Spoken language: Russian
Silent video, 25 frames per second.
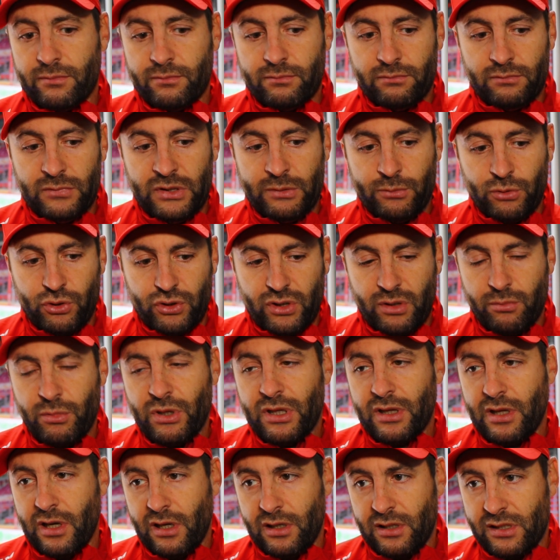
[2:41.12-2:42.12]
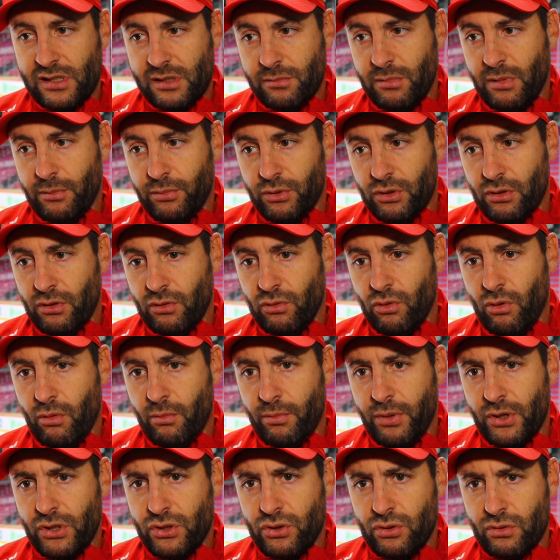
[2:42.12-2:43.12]
немножко ментально себя по-другому
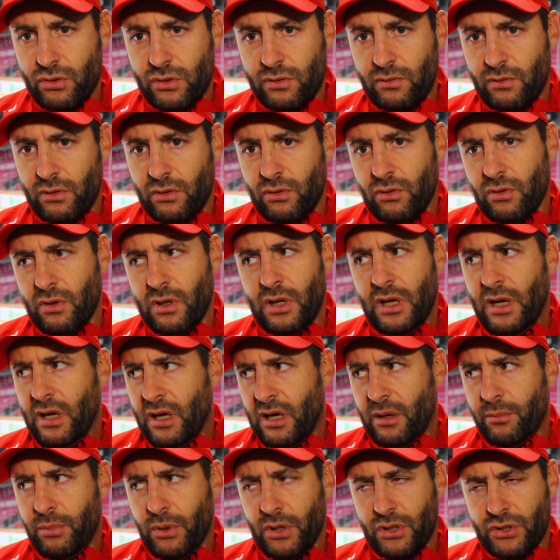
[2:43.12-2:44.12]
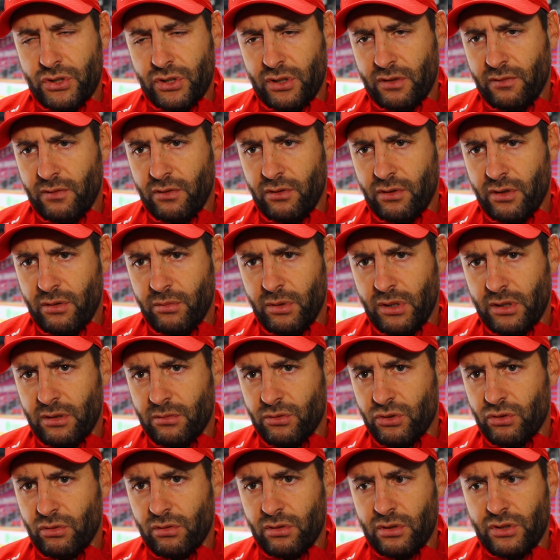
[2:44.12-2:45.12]
почувствовать, но, опять же, я говорю
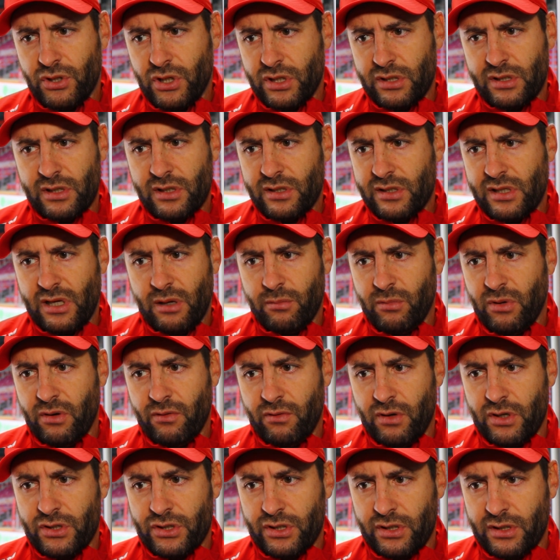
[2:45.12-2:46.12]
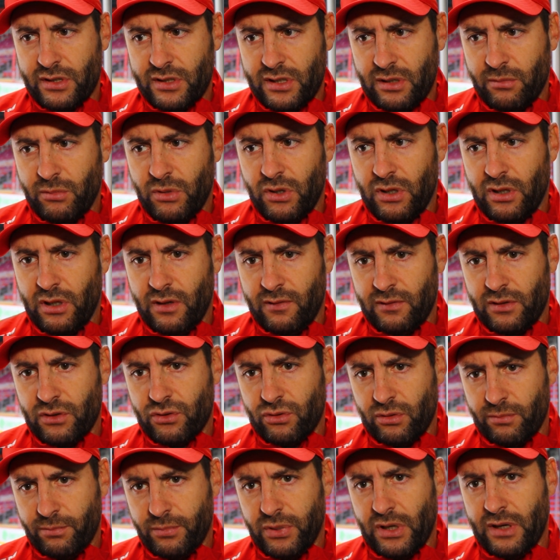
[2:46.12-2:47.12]
ребятам, что это сейчас не самое важное, самое главное,
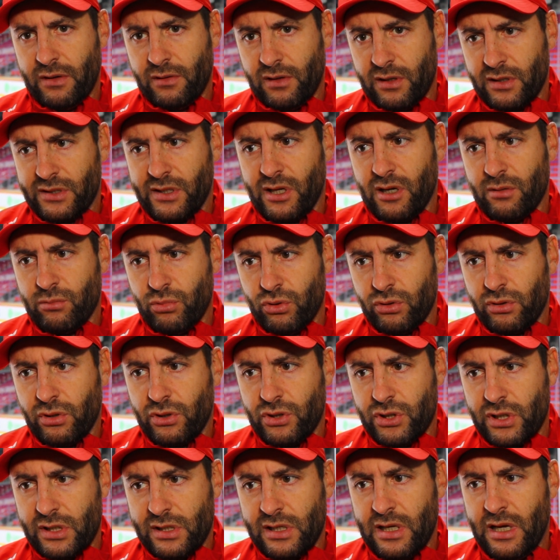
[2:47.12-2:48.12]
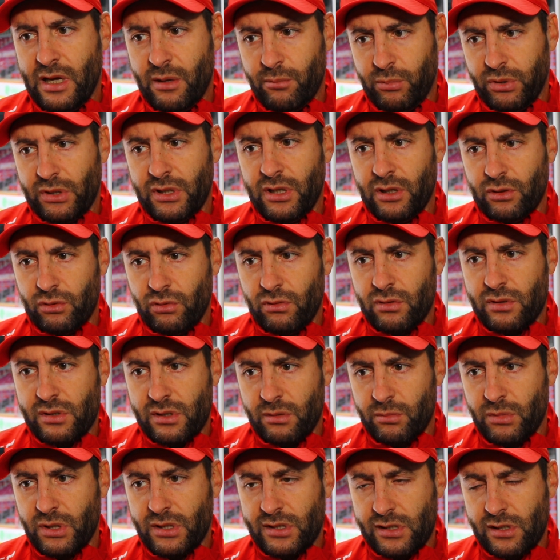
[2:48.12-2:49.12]
чтобы правильно сработать сейчас,
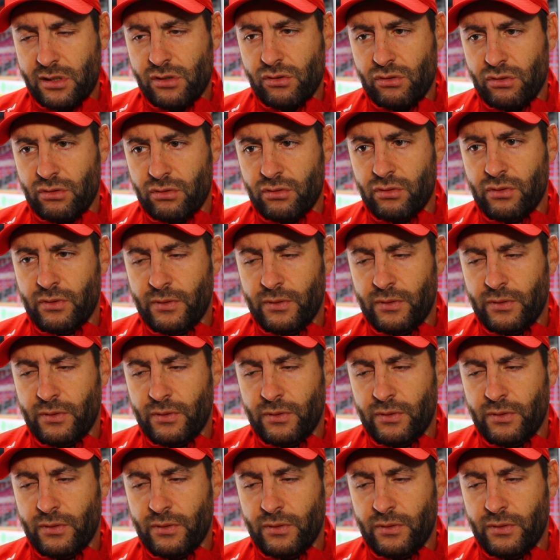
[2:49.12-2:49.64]
подготовиться именно к сезону.